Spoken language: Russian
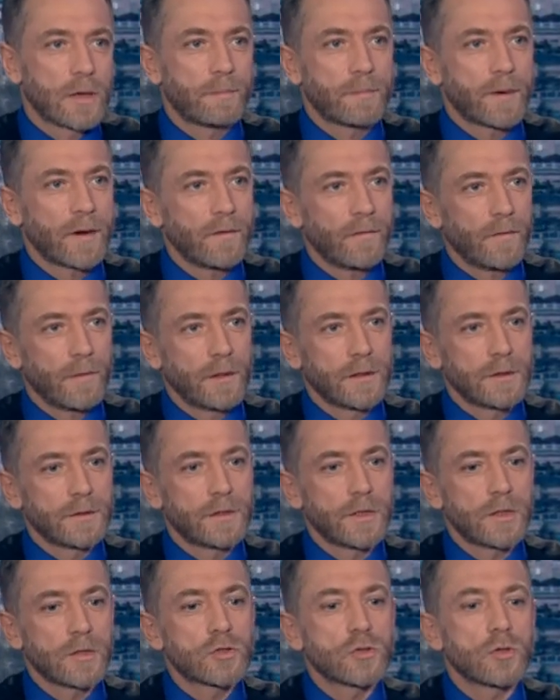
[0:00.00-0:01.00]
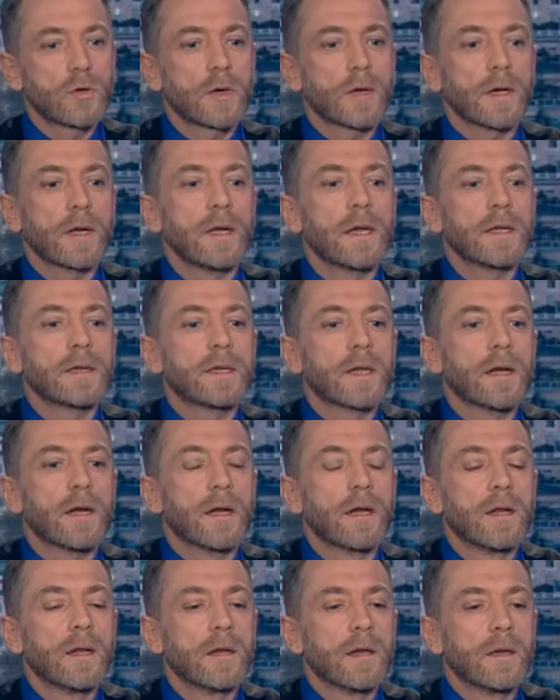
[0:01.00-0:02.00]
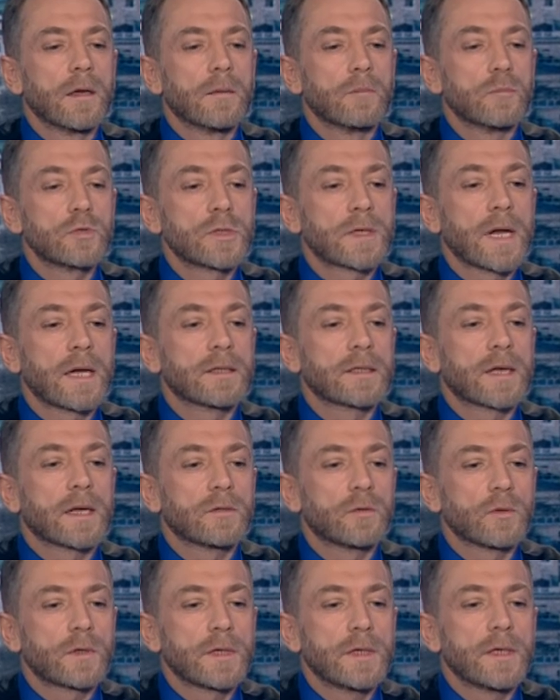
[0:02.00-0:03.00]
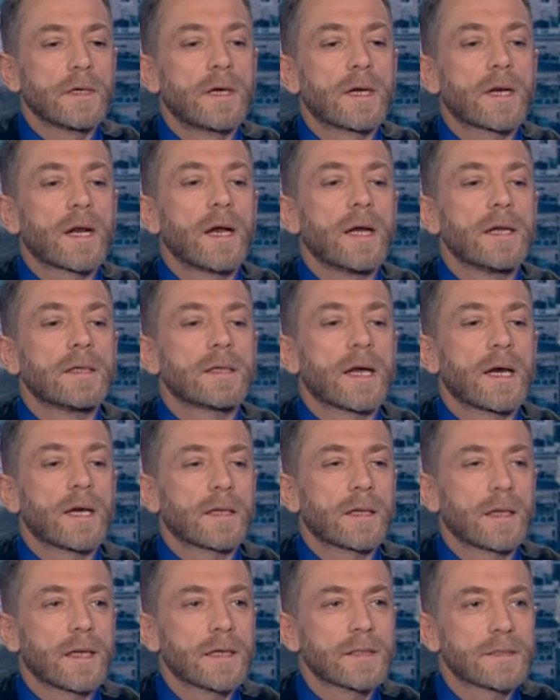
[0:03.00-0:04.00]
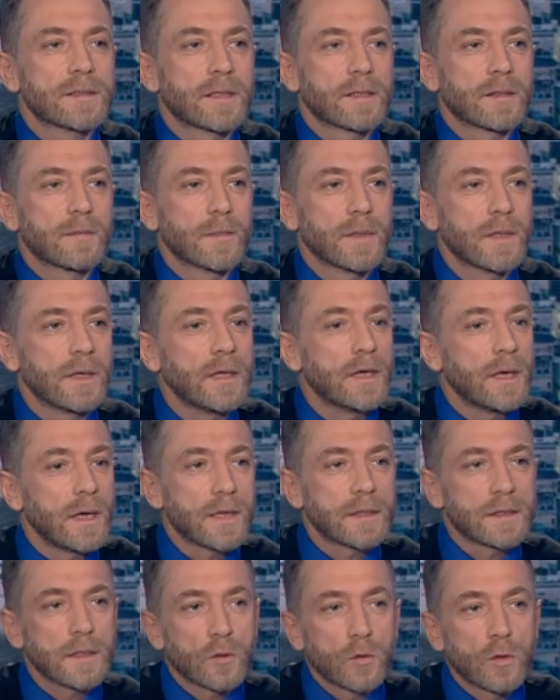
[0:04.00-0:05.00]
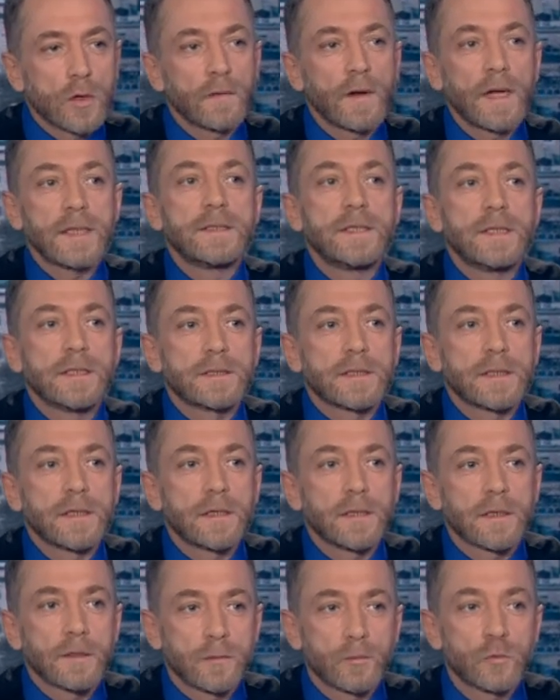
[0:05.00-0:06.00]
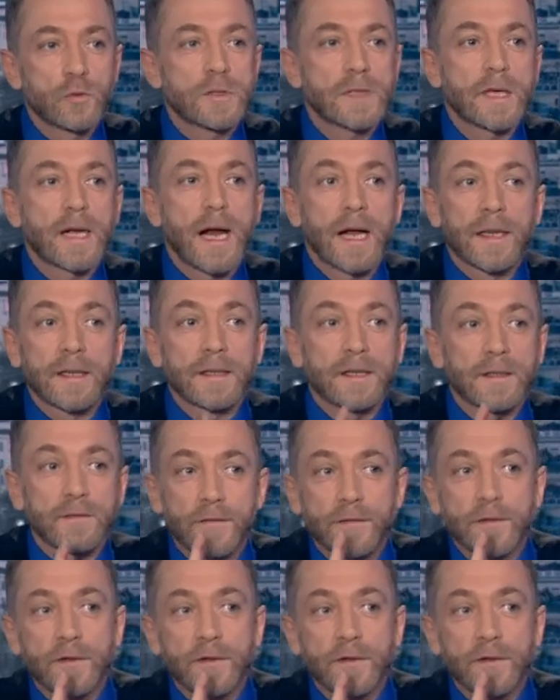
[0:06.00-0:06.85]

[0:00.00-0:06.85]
Про... Дирижер – это музыкант, который играет оркестром? Да. Или это руководитель музыкантов?